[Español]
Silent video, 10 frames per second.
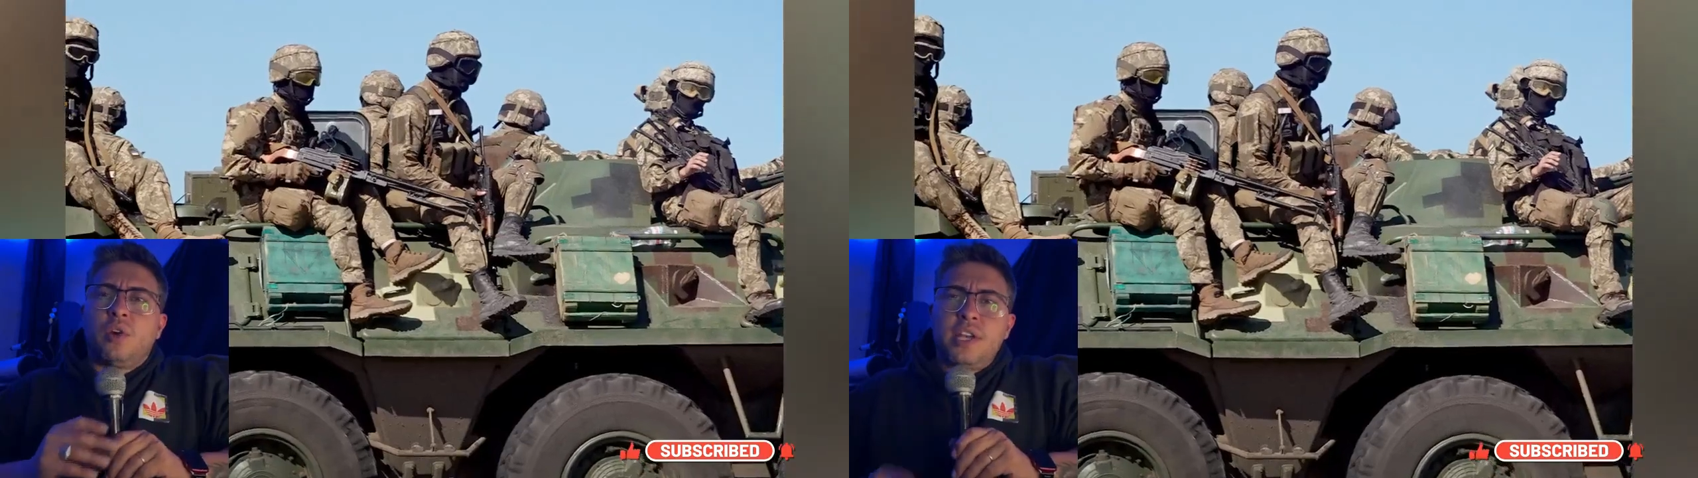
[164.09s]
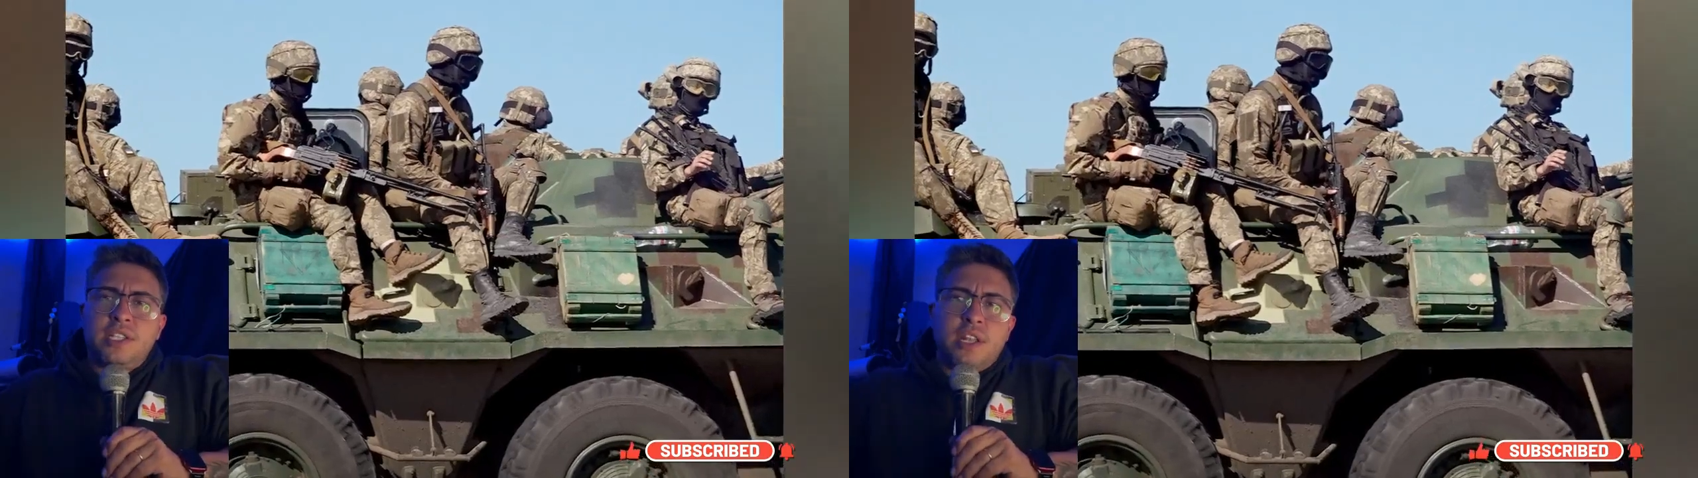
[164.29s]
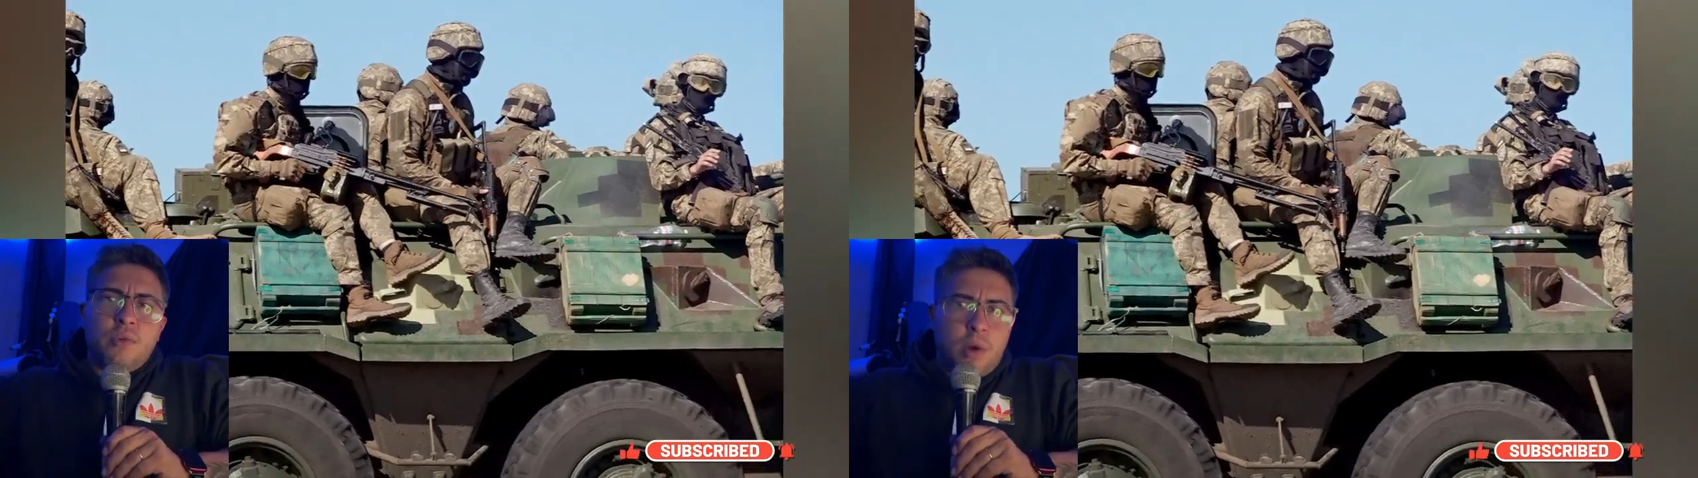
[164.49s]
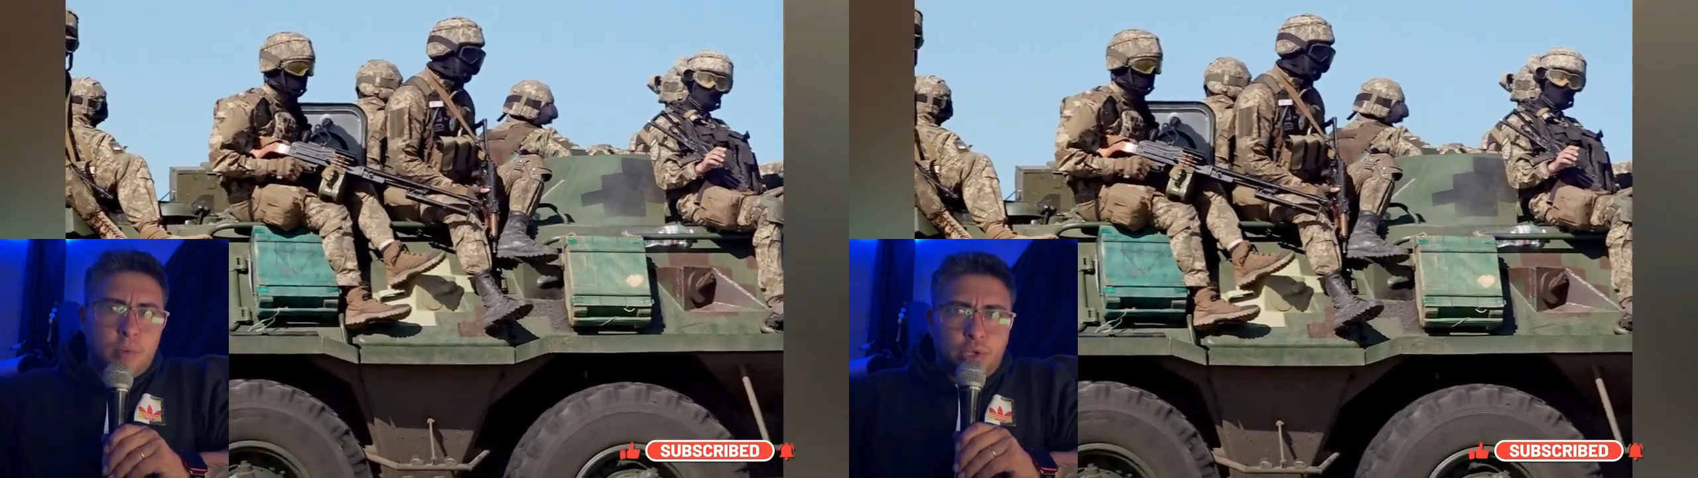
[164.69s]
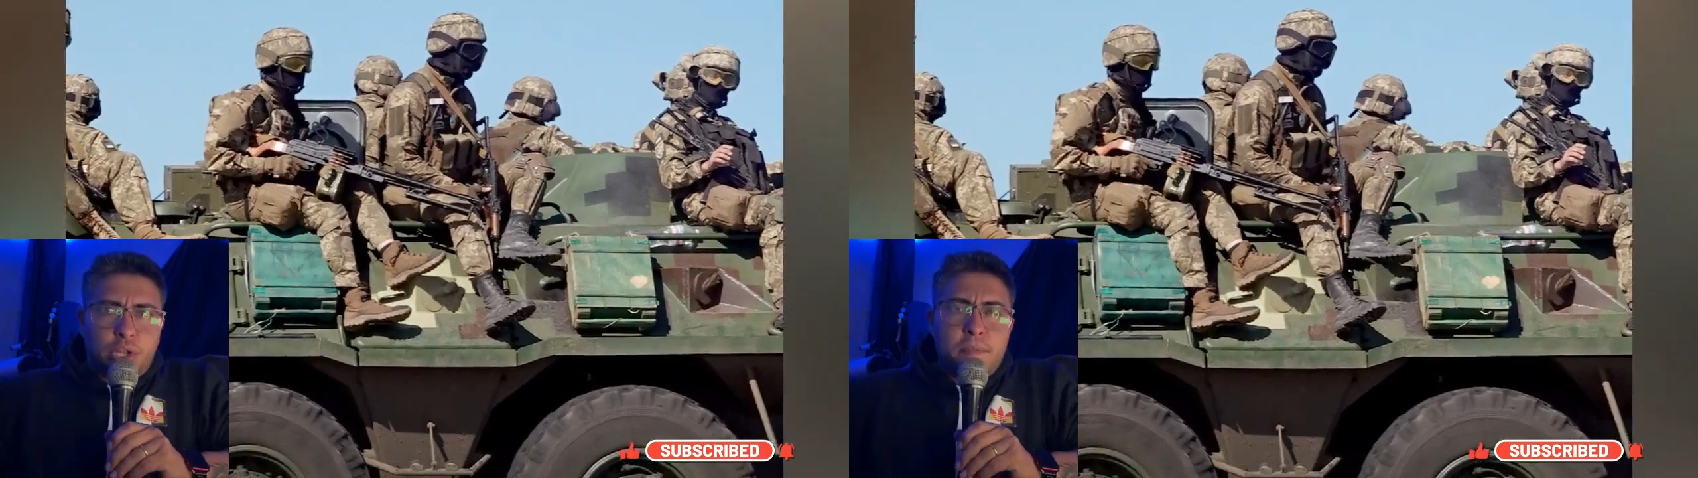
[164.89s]
este nuevo
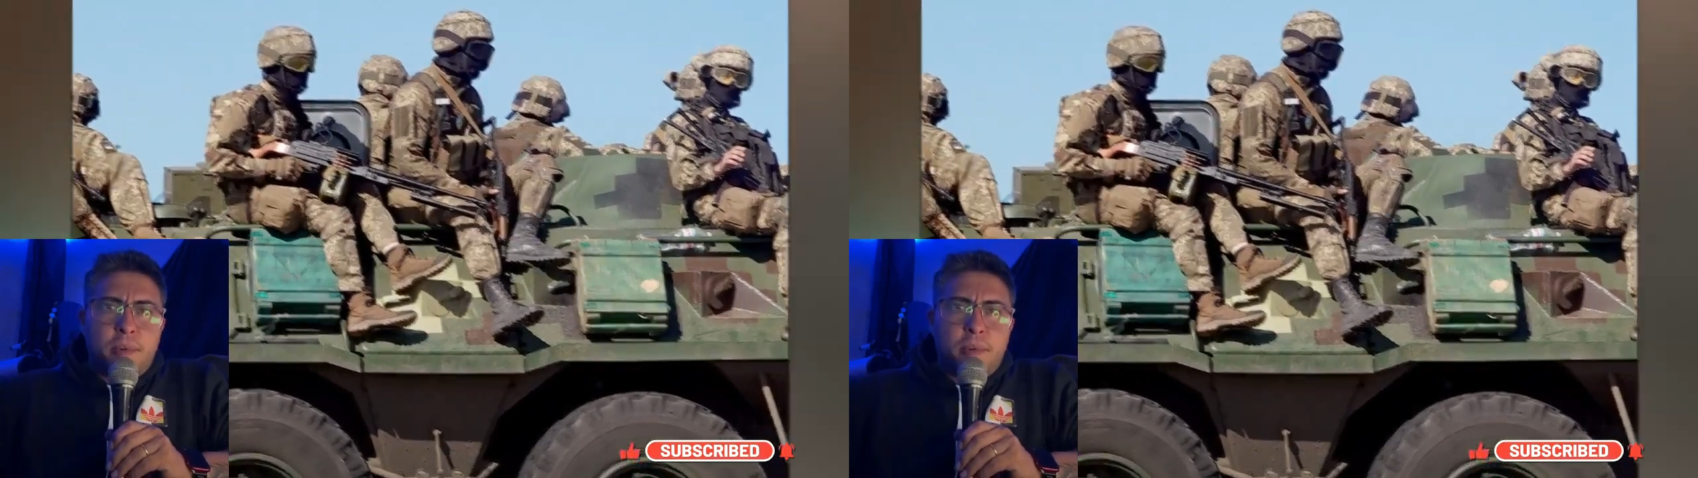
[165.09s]
tipo de